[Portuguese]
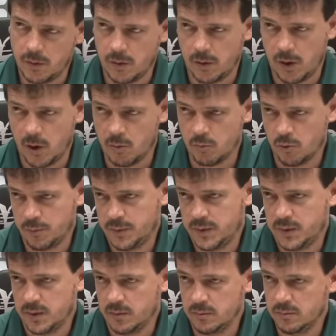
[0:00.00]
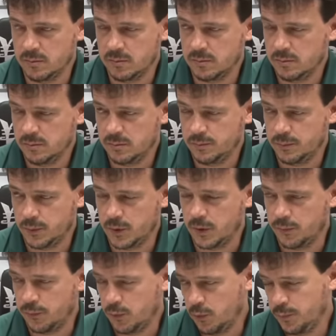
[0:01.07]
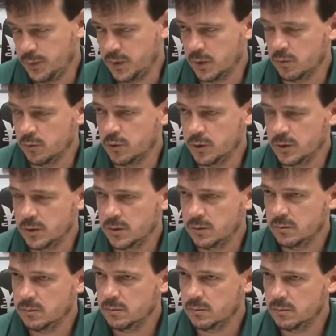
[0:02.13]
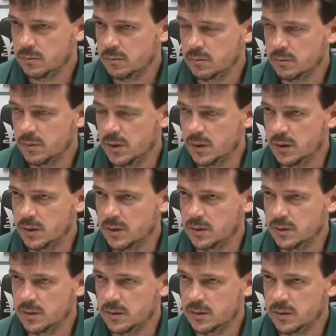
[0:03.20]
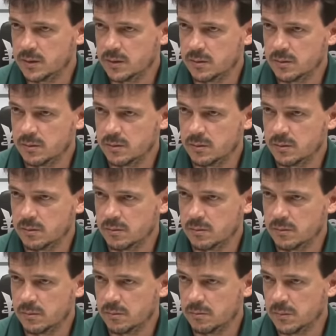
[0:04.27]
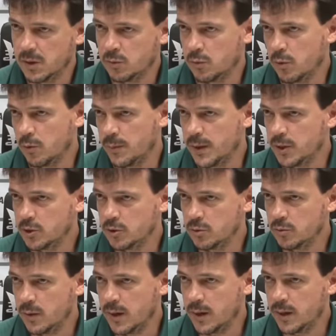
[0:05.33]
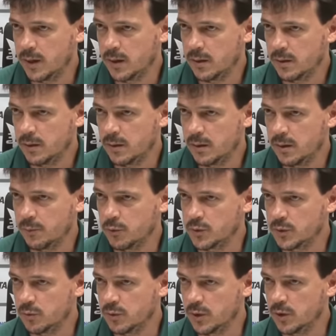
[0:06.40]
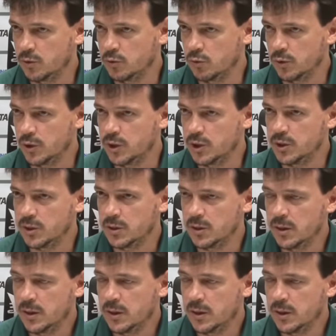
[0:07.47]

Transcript: É uma opção, porque foi opção hoje, né? mas hum, naturalmente não é a posição dele de origem,